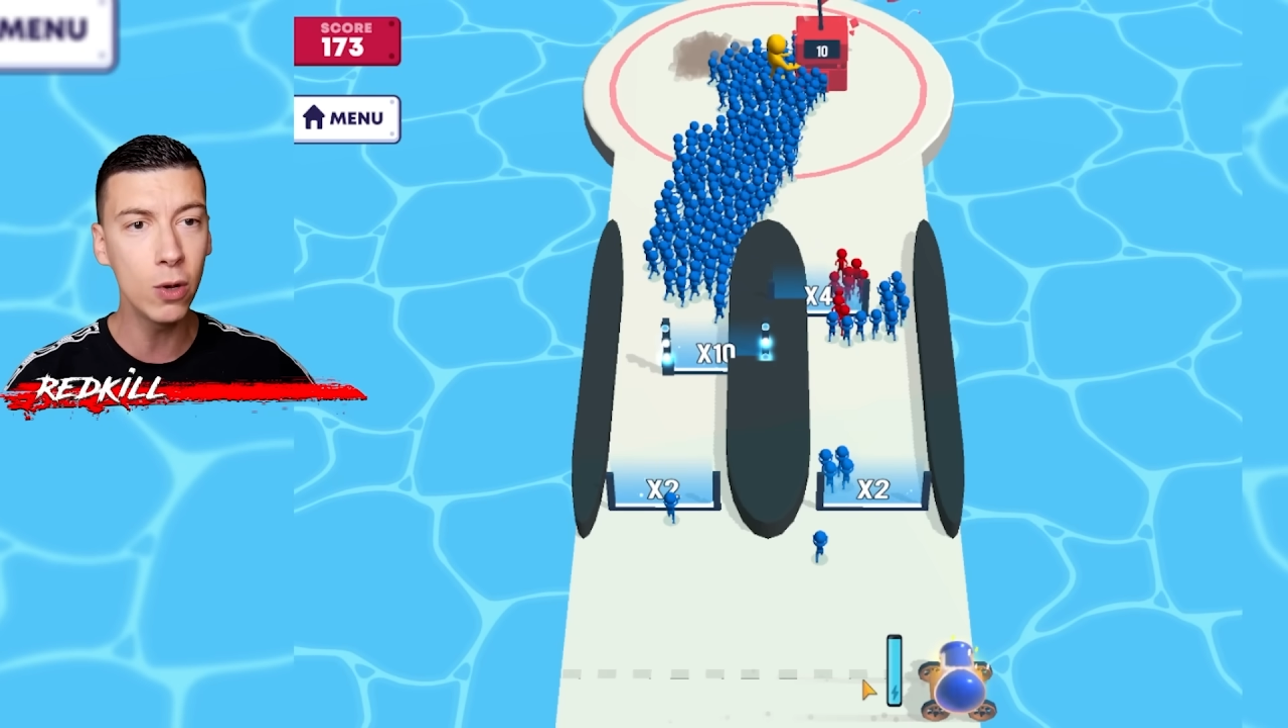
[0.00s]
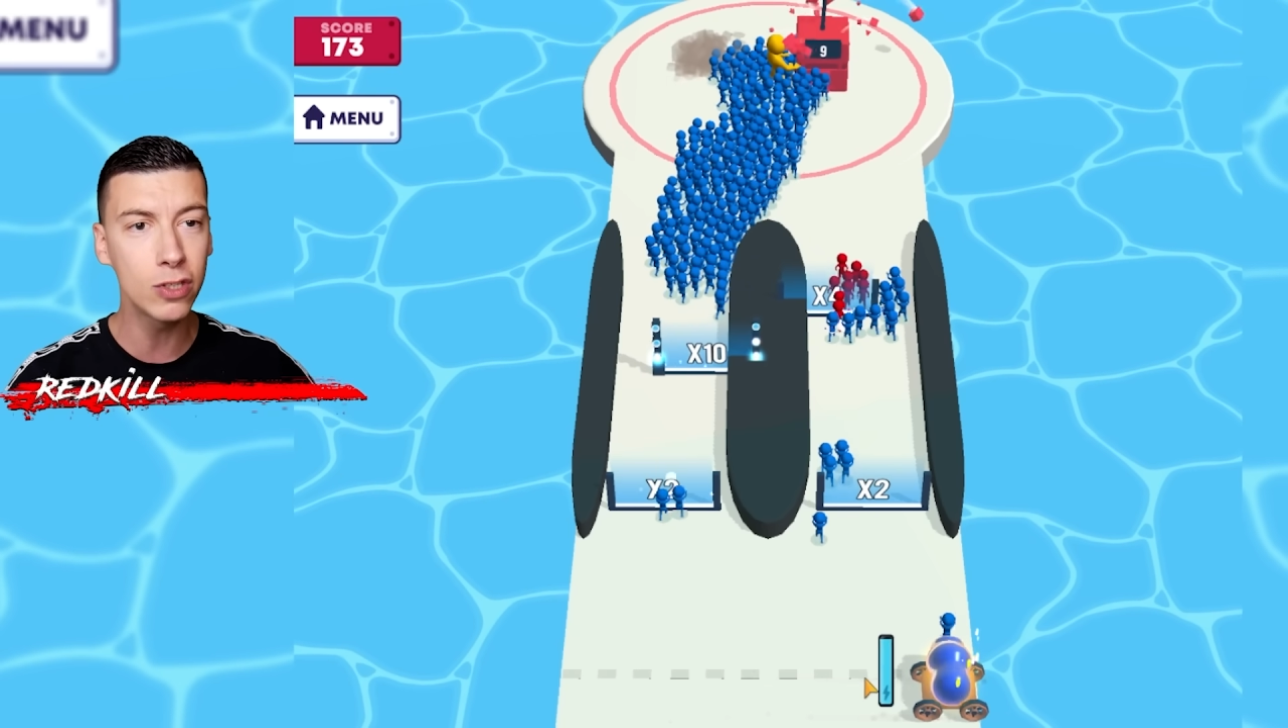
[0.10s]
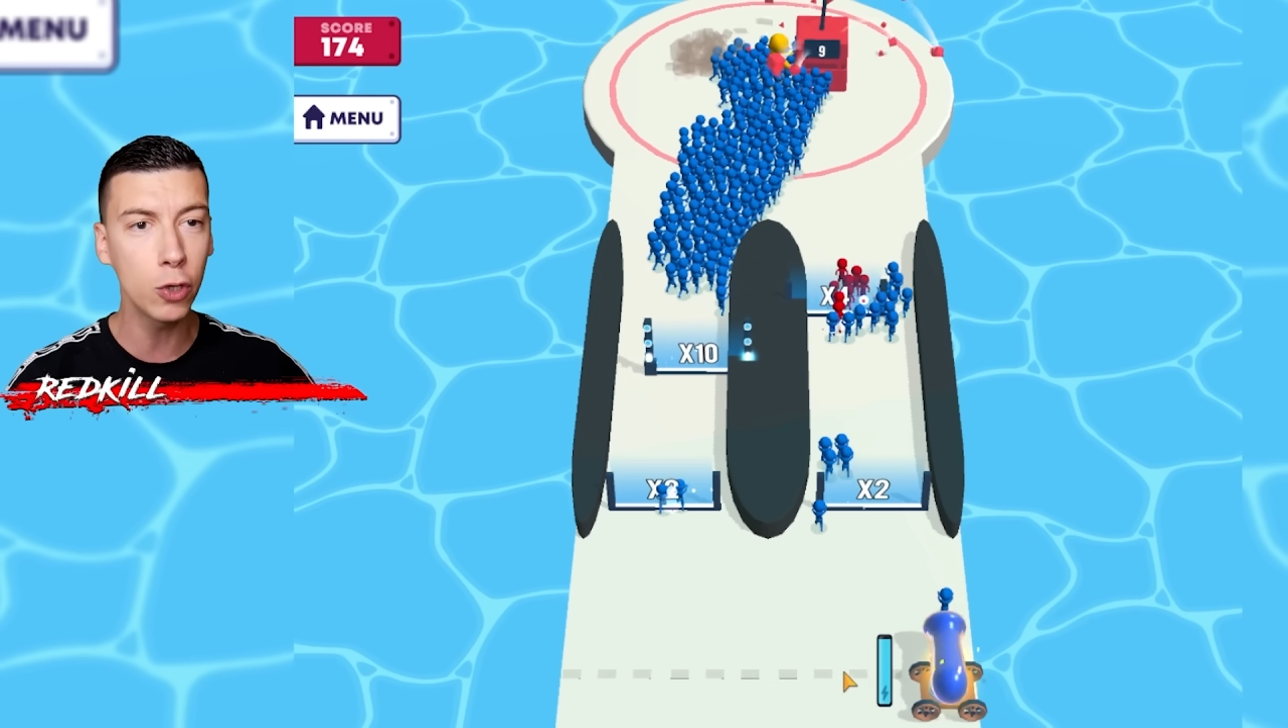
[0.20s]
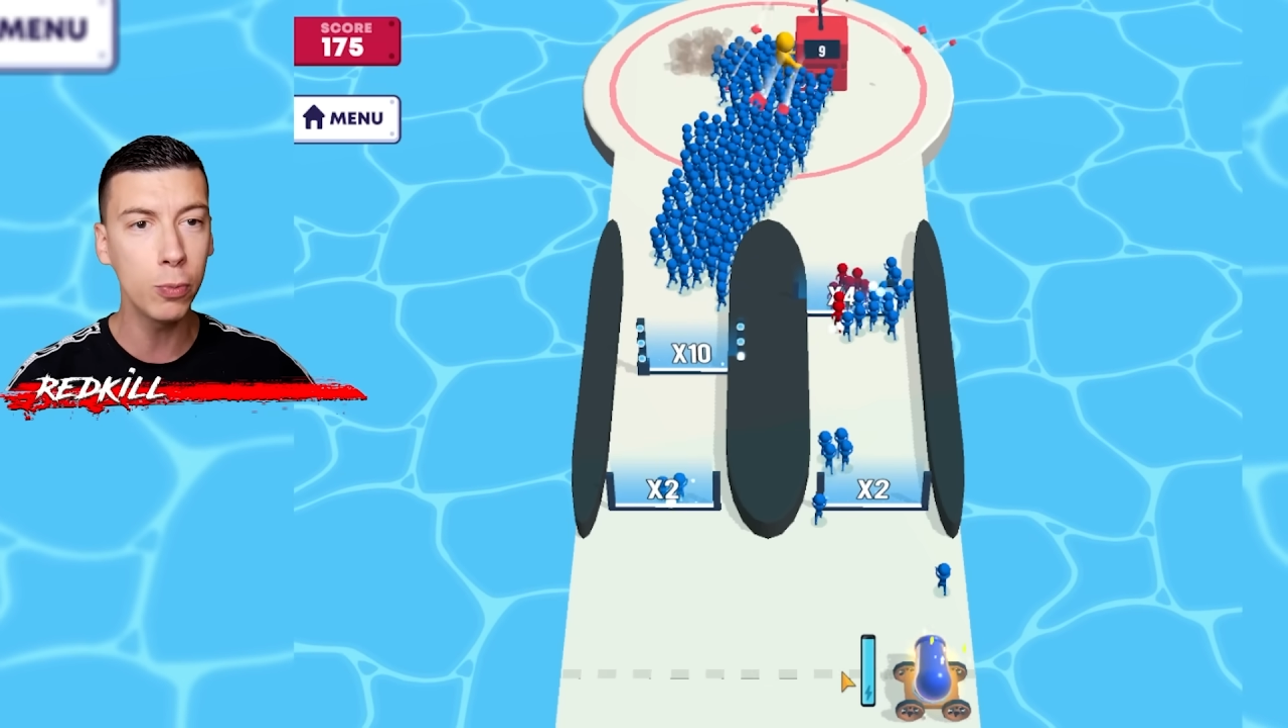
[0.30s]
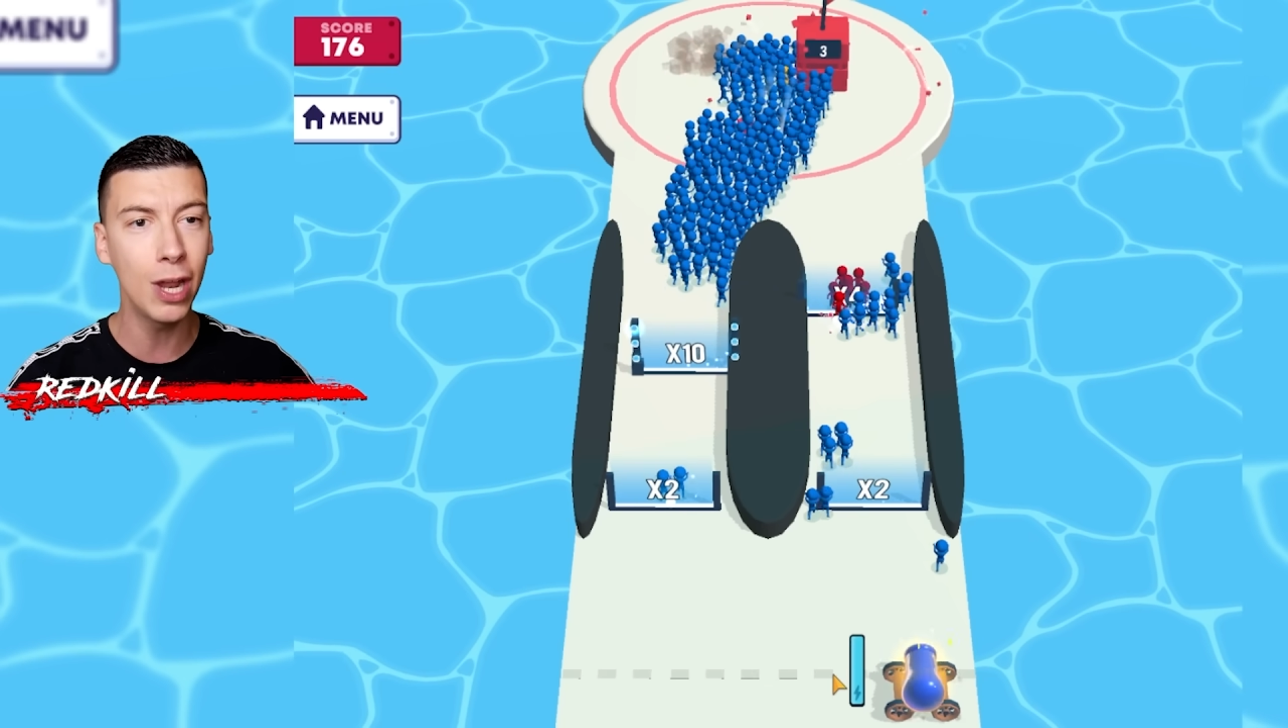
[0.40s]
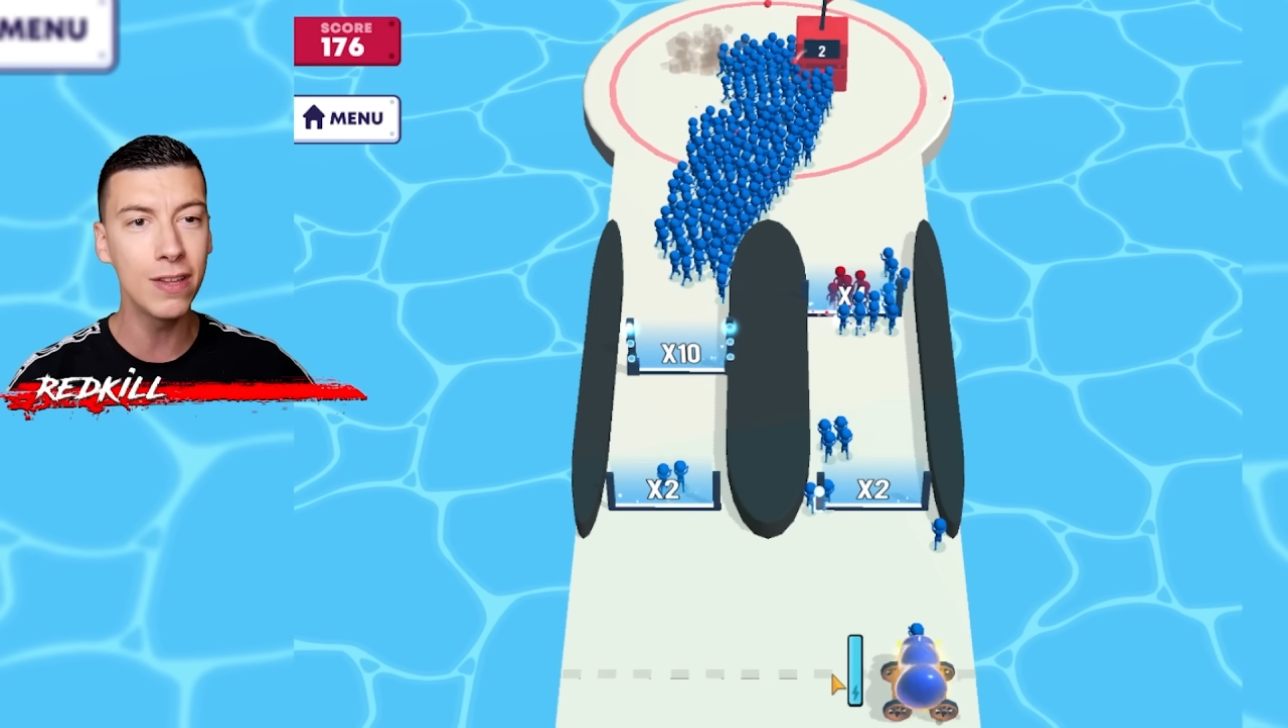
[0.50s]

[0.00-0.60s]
on s'occupe de la